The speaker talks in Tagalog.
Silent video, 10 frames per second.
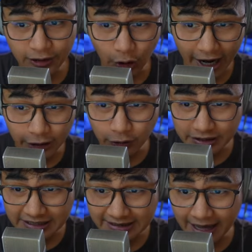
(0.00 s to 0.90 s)
nyo, ayun
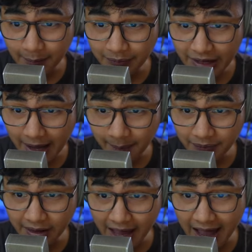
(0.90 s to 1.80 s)
si Nab Nab
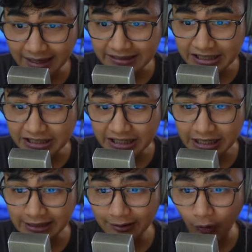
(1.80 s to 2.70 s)

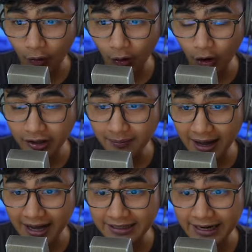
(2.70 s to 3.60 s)
nag-chill doon
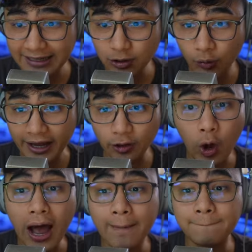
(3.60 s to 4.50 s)
mga dress. So,
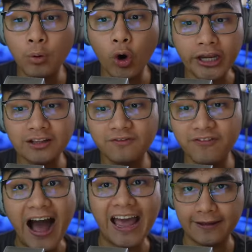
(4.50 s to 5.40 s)
ito ang point
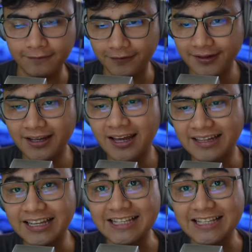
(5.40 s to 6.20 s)
5 na